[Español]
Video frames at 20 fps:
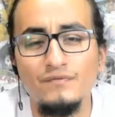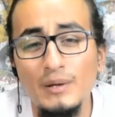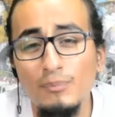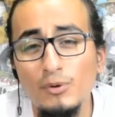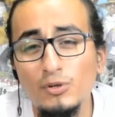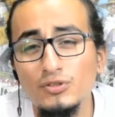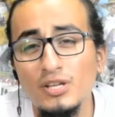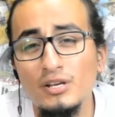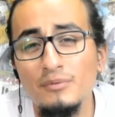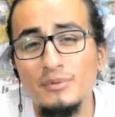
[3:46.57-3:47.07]
da
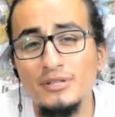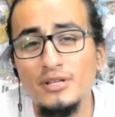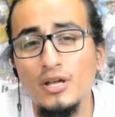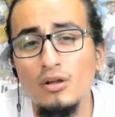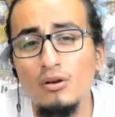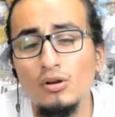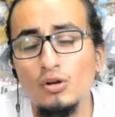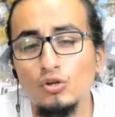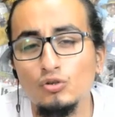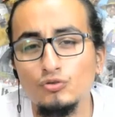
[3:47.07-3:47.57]
por
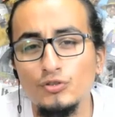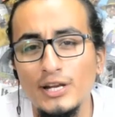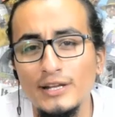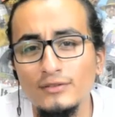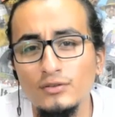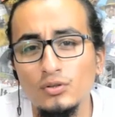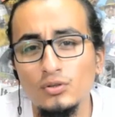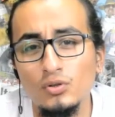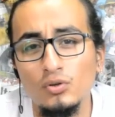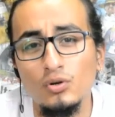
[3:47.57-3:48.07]
terminado el
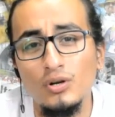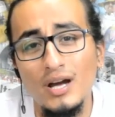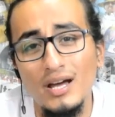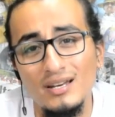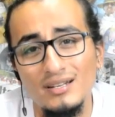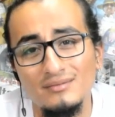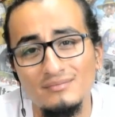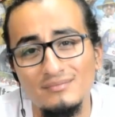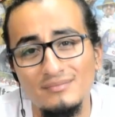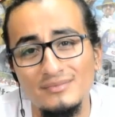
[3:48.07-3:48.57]
contrato con
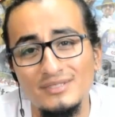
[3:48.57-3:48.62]
HAL,